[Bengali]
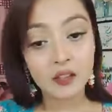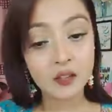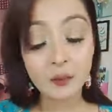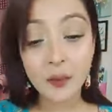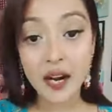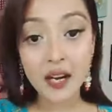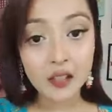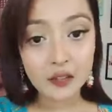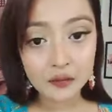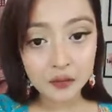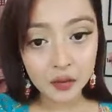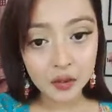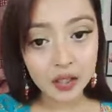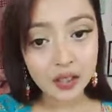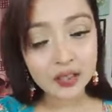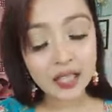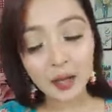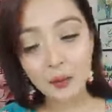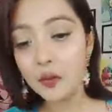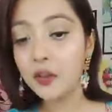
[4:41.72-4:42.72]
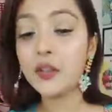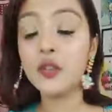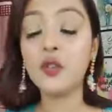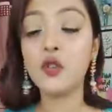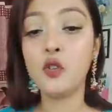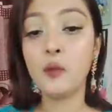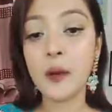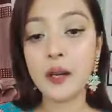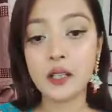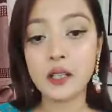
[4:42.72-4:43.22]
স্মার্টফোনের দামও কিন্তু
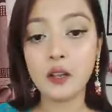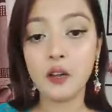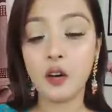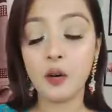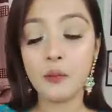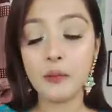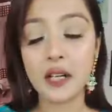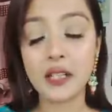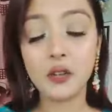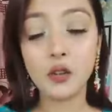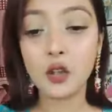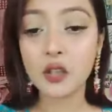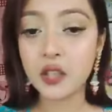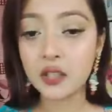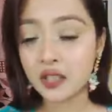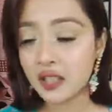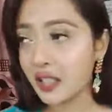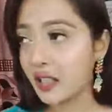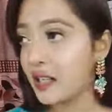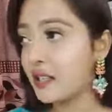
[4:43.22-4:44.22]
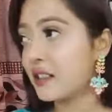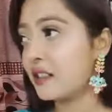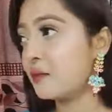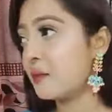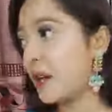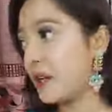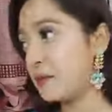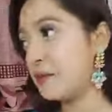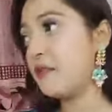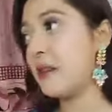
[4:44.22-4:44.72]
খুব একটা কম না দশ হাজার টাকার নিচে
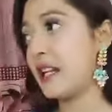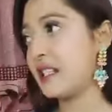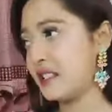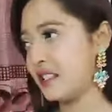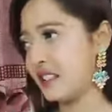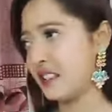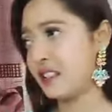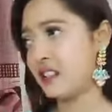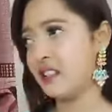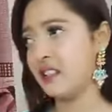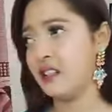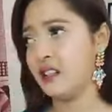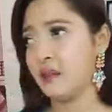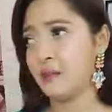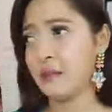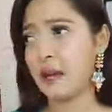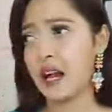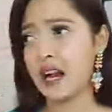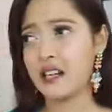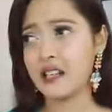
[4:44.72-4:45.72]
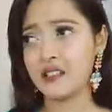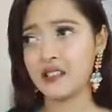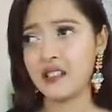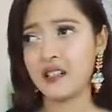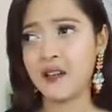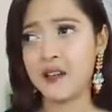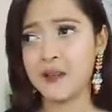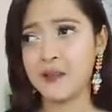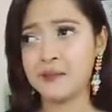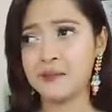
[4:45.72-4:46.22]
স্মার্টফোন আছে
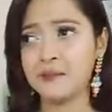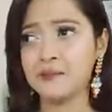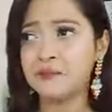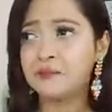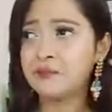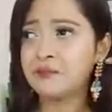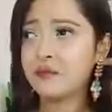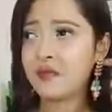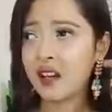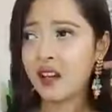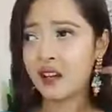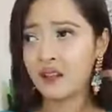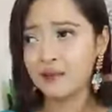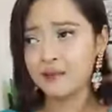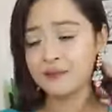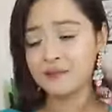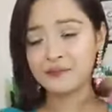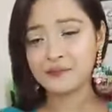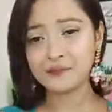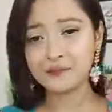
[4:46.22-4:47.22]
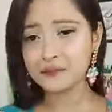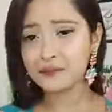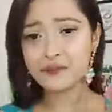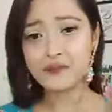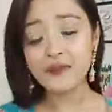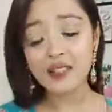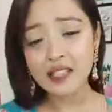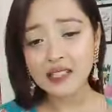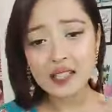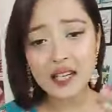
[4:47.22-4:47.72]
হ্যাঁ,
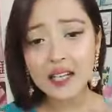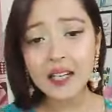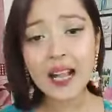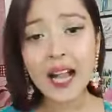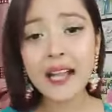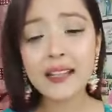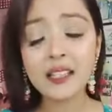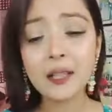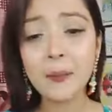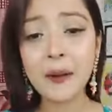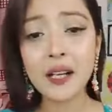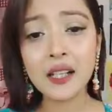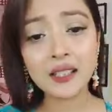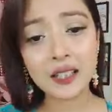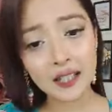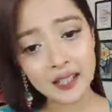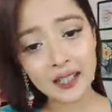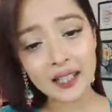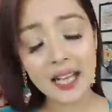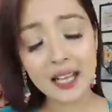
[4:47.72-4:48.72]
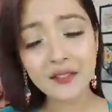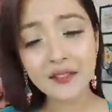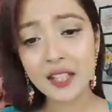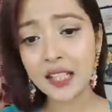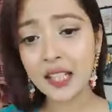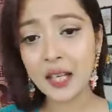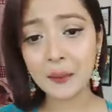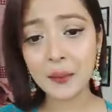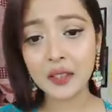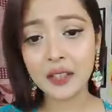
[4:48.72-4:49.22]
যারা খাইতে পারে না তারা কি লাইভ
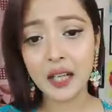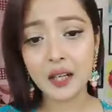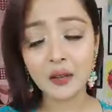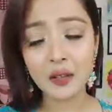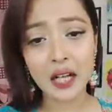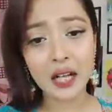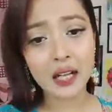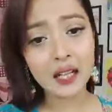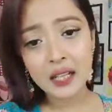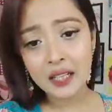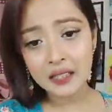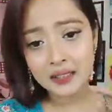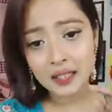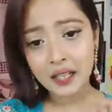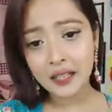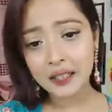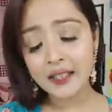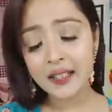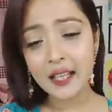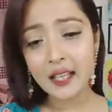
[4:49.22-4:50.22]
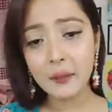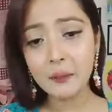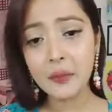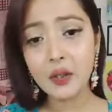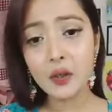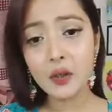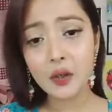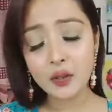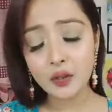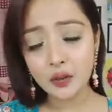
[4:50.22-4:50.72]
দেখে আপনার ধারণা তারা কি
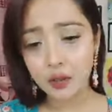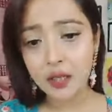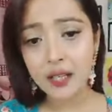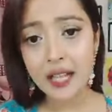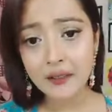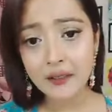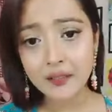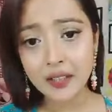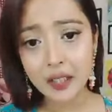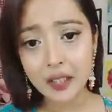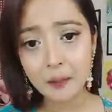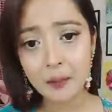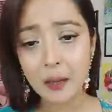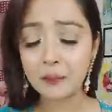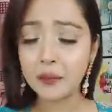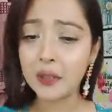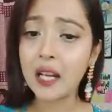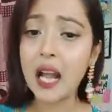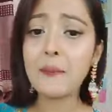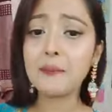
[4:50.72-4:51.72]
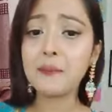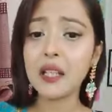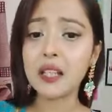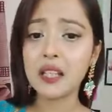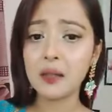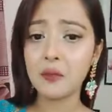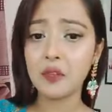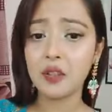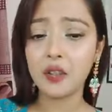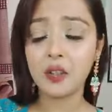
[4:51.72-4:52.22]
এমবি খরচ করে লাইভ দেখবে আপনার আপনার
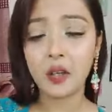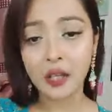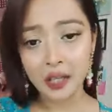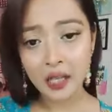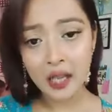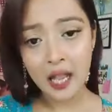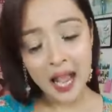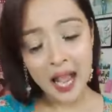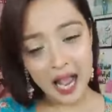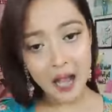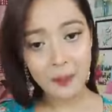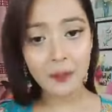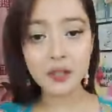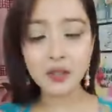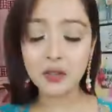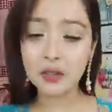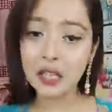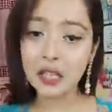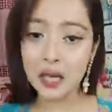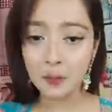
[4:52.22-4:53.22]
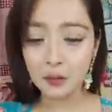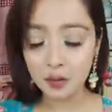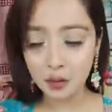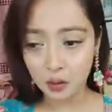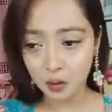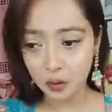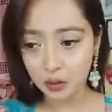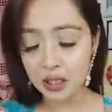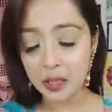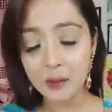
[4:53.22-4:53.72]
কি মনে হয় আমি যদি এমন
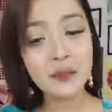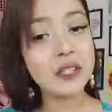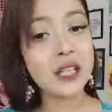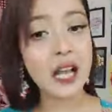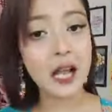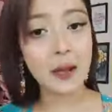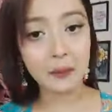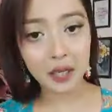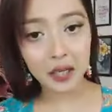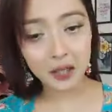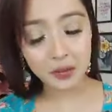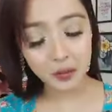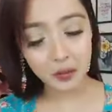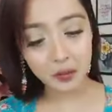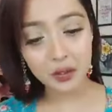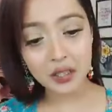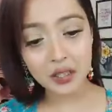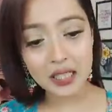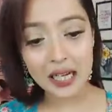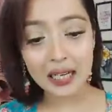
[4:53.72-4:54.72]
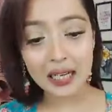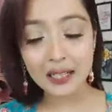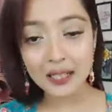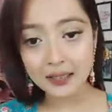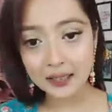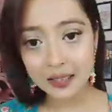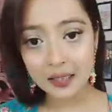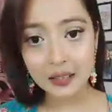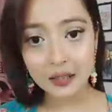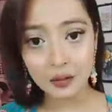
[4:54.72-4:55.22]
হতাম যে আমার যদি টাকা
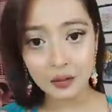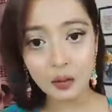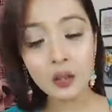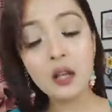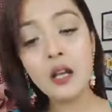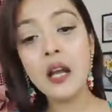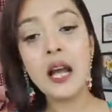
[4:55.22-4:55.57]
না থাকতো